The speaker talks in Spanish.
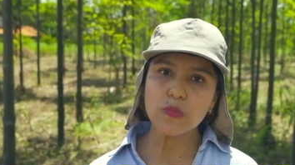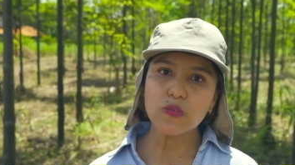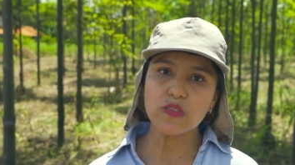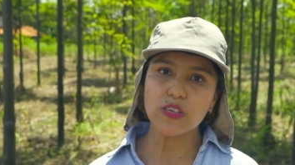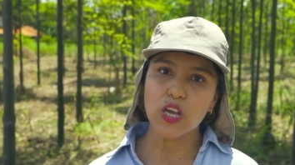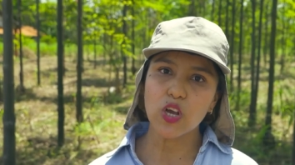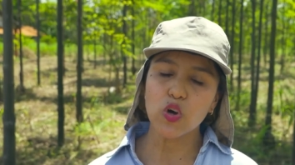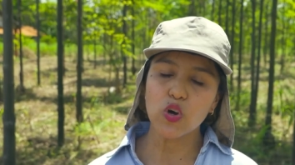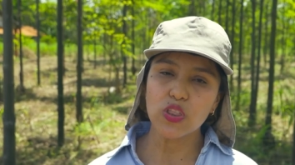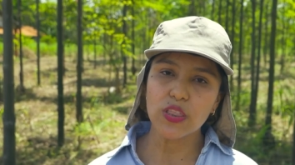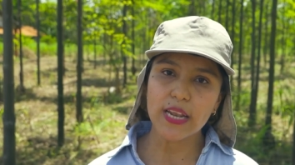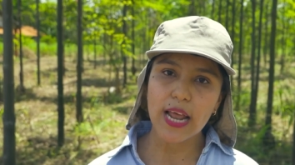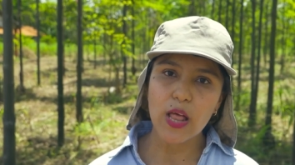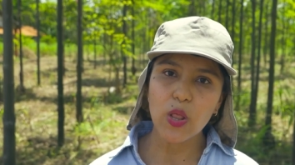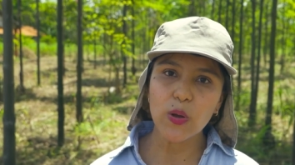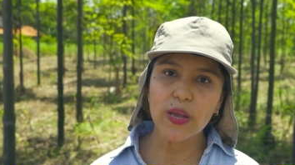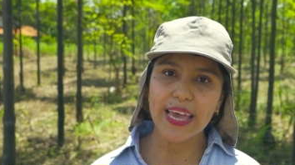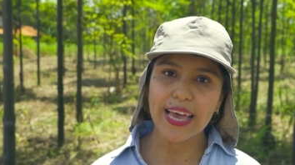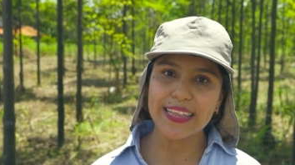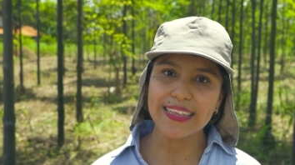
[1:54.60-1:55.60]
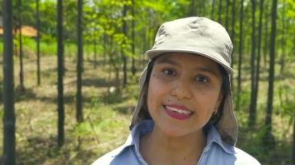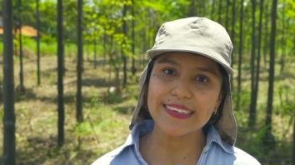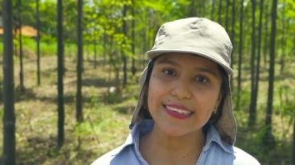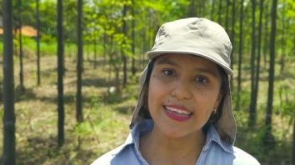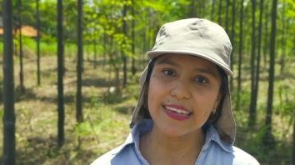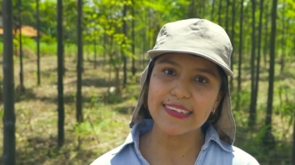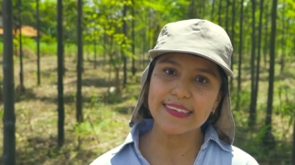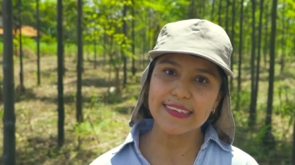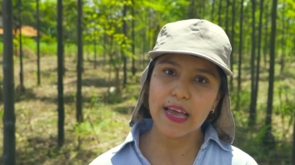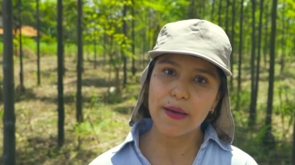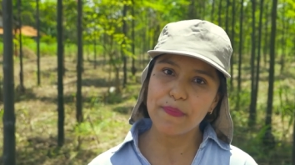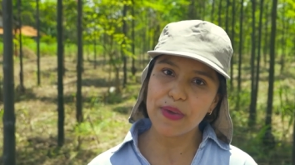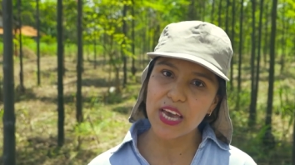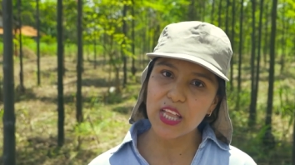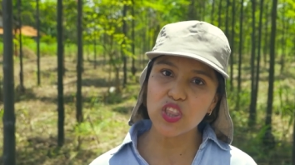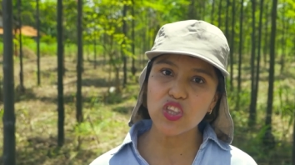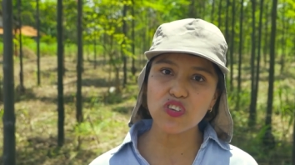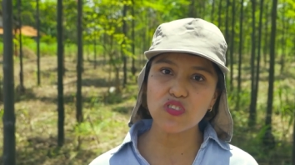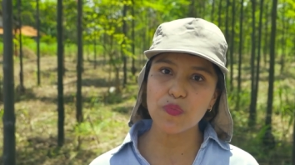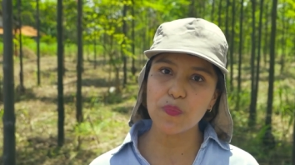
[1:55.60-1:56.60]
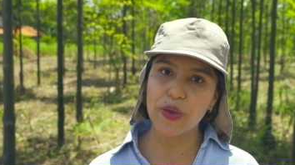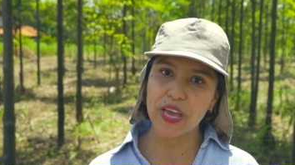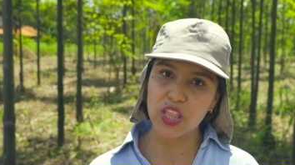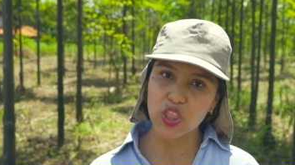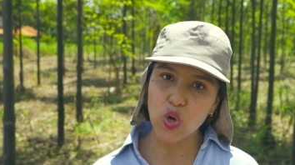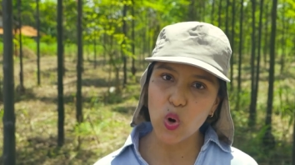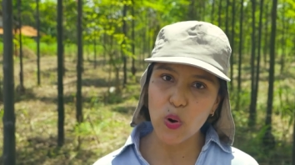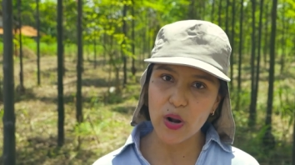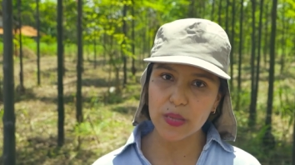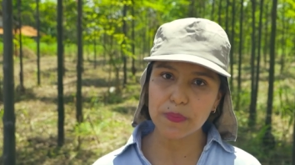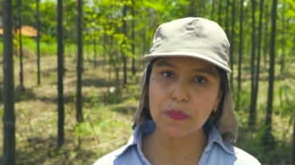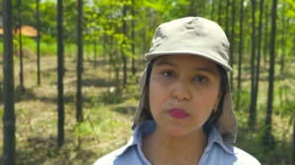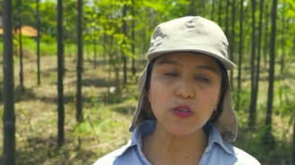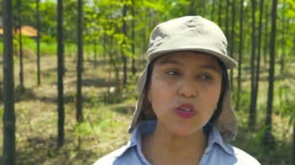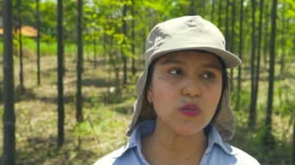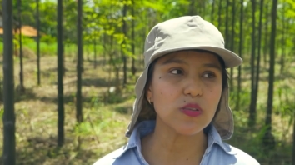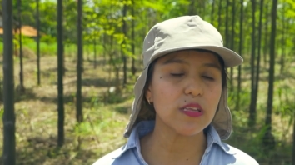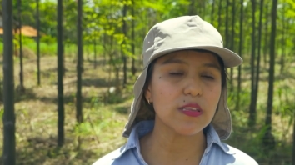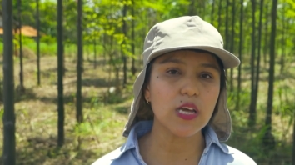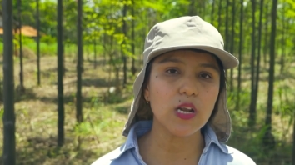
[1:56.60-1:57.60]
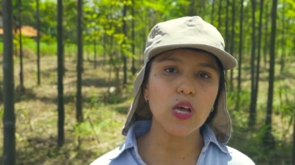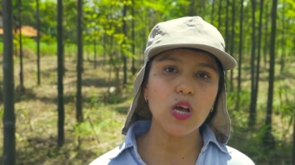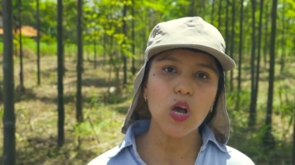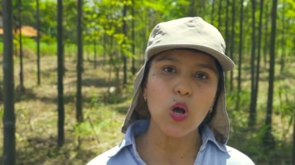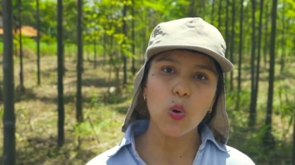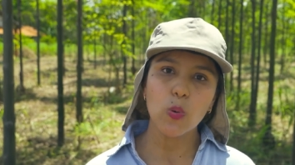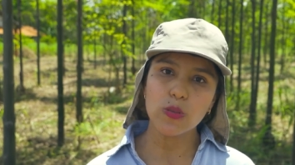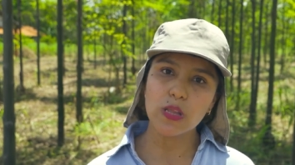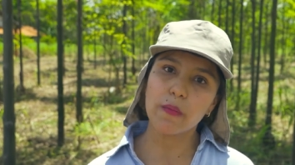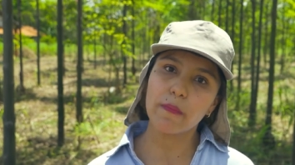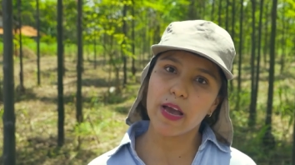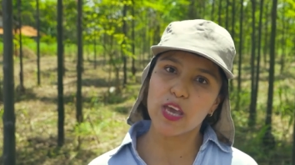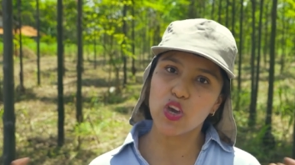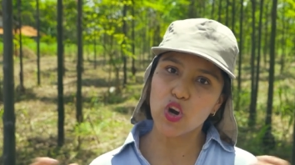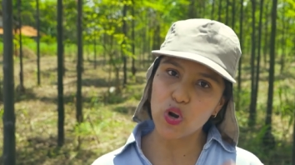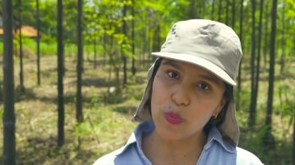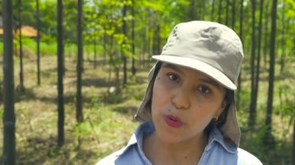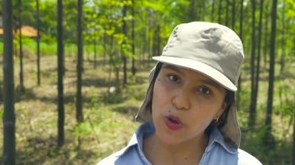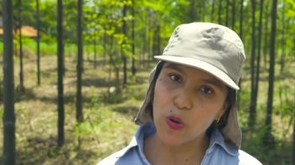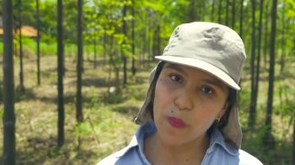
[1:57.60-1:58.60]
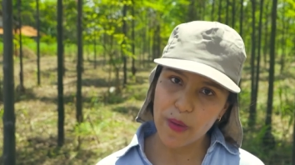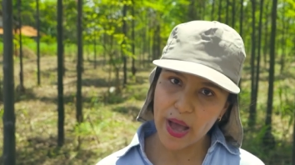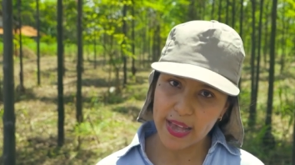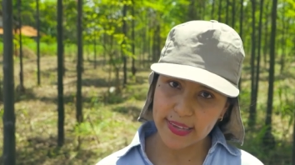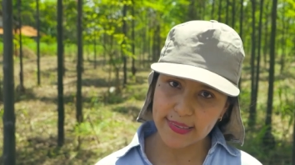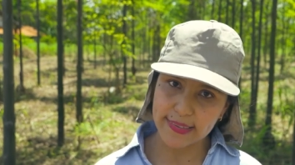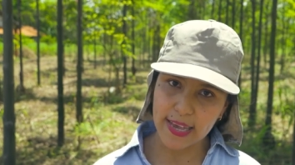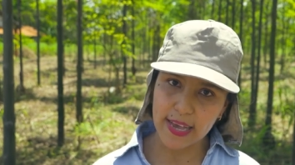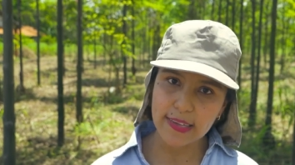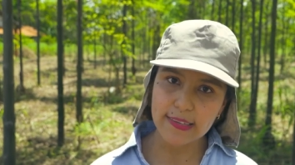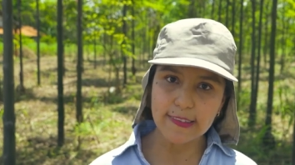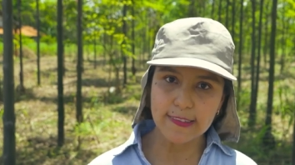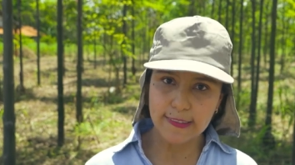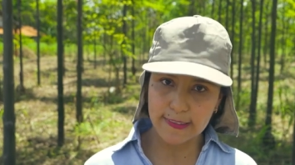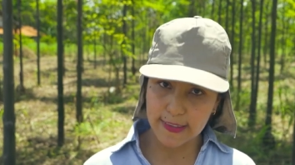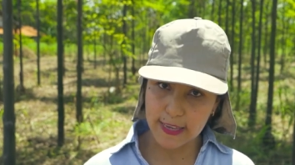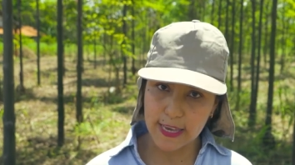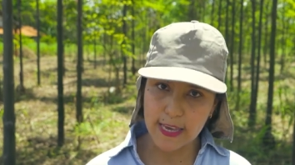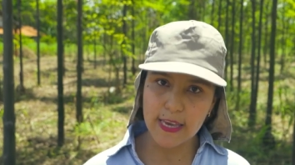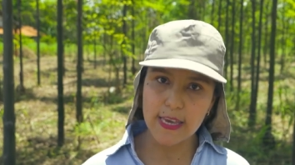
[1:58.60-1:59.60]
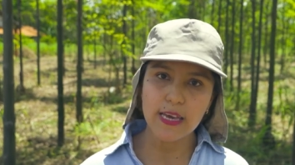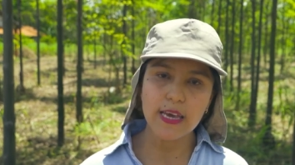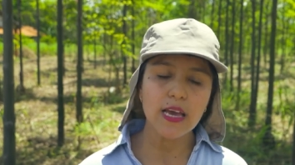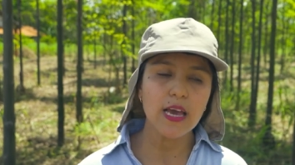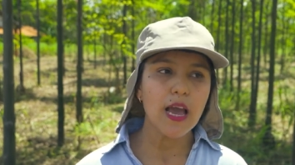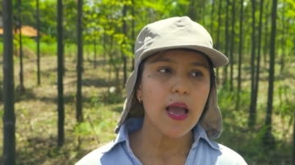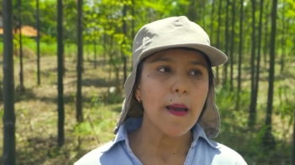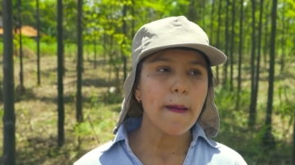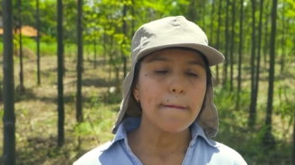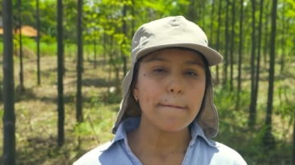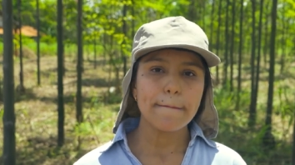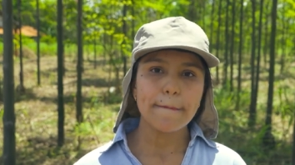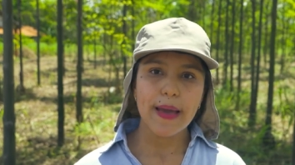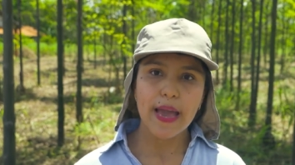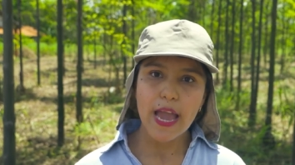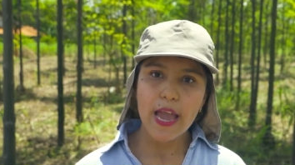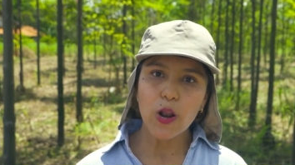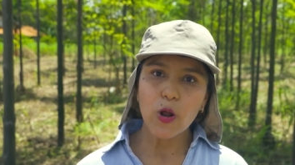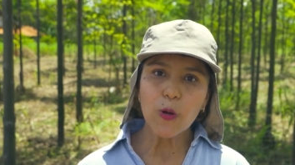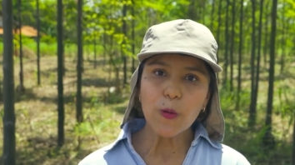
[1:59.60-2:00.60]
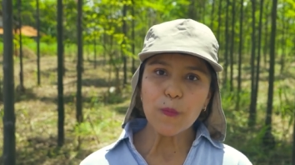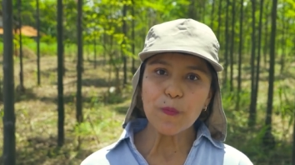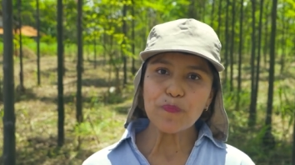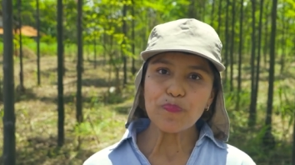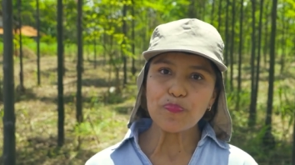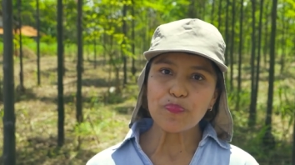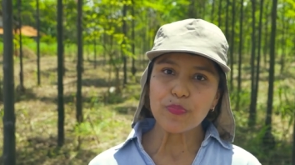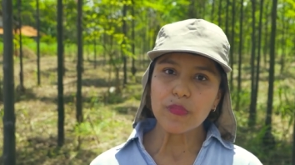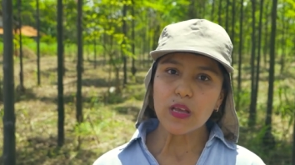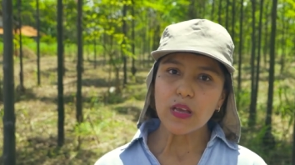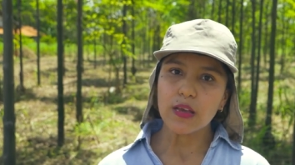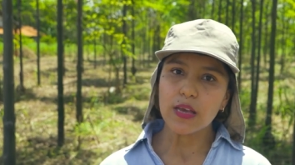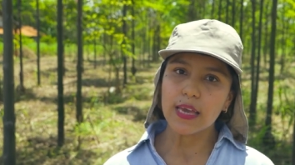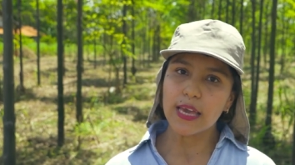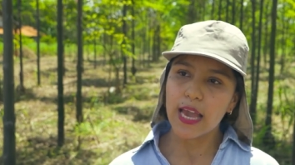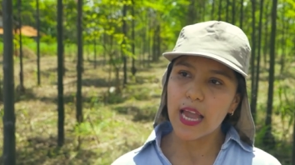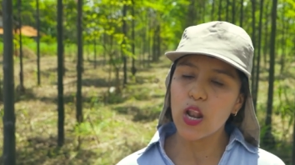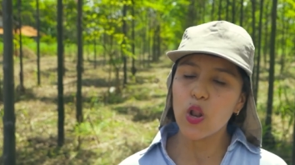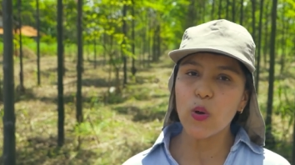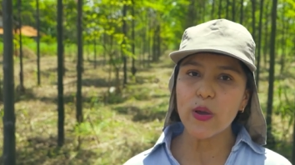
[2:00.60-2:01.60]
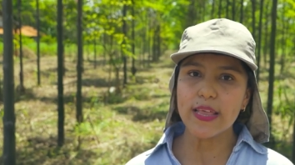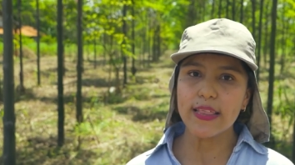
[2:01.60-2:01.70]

hemos encontrado que a distanciamientos menores vamos a obtener una mayor biomasa, sí, pero que lo